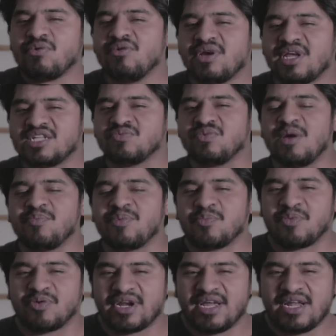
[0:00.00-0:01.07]
juego que les voy a
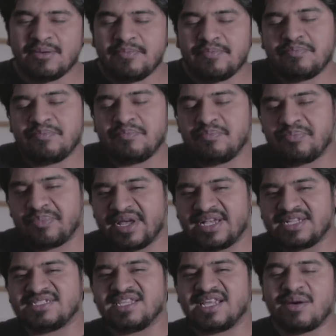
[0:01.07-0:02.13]
proponer,
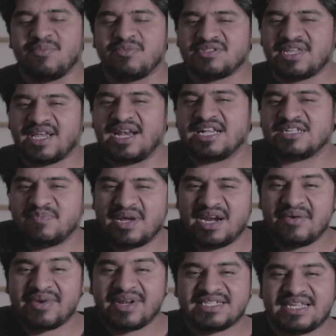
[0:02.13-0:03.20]
pues digamos que las
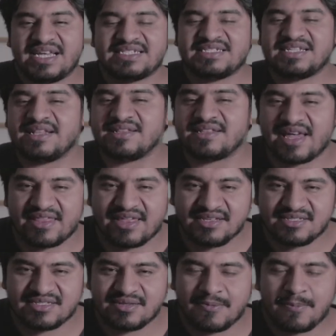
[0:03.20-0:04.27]
palabras ya están
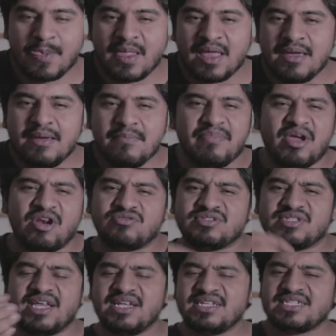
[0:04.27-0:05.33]
dadas. Pero
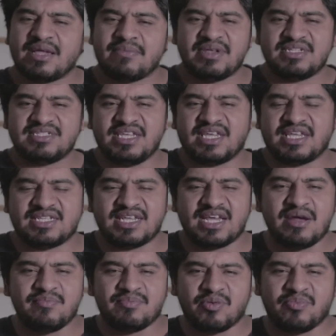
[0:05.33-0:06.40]
ustedes también si
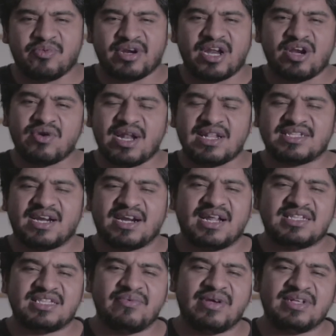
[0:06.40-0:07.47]
quisieran proponer una
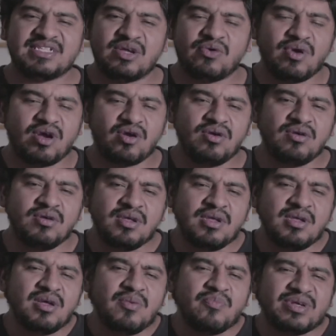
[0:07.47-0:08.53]
alternativa a este juego,
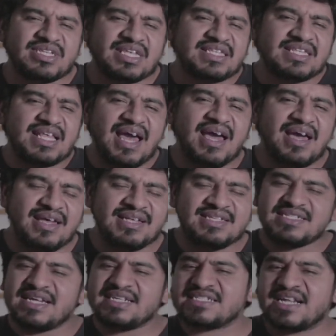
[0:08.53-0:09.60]
pues quizá
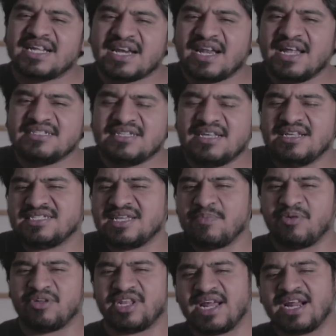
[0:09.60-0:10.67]
estas reglas se
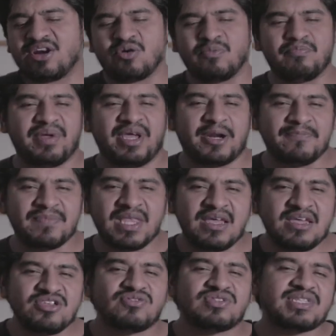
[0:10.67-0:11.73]
podrían romper
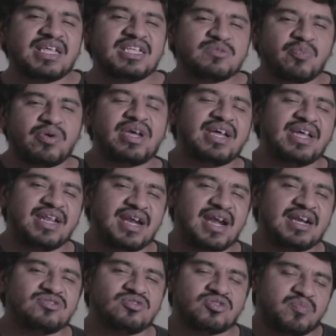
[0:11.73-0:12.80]
y ustedes pueden
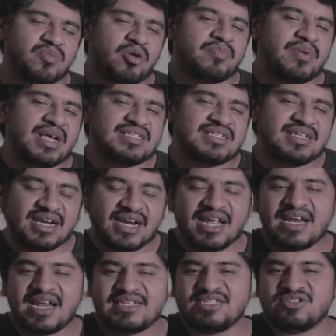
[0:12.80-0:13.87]
generar sus propias
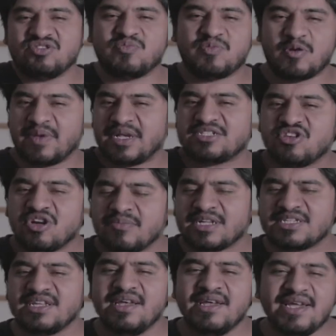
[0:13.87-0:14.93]
reglas y sus propias
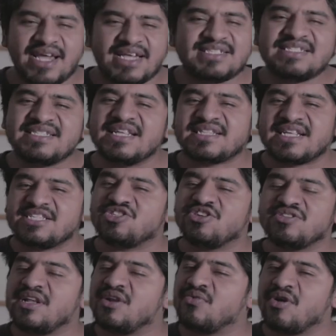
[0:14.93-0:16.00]
normas. Esa es la
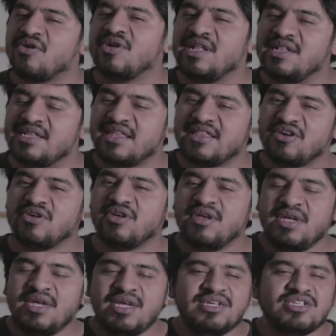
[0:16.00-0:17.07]
intención del juego del día de hoy.
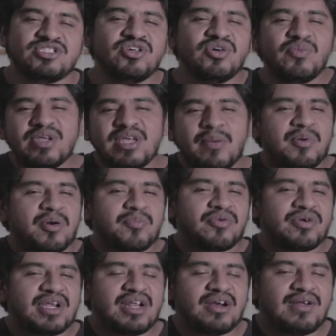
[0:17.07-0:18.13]
Yo voy a
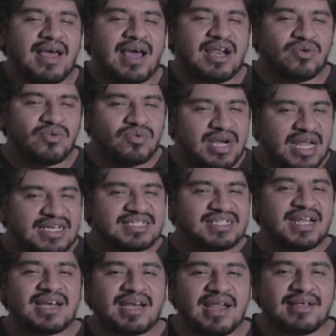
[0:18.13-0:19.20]
proponer algunas
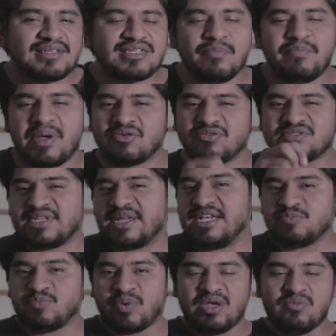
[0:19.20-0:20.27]
reglas, pero
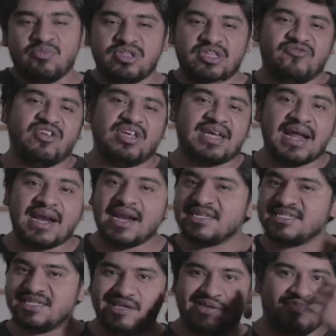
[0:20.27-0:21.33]
ustedes pueden
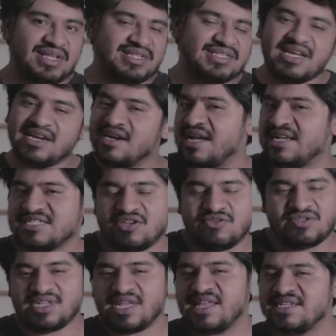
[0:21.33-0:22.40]
modificarlas y meter las que
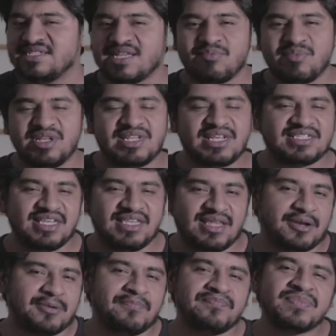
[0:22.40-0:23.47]
ustedes también
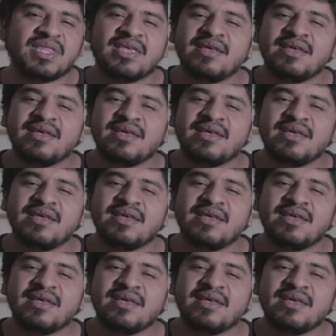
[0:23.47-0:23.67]
decidan.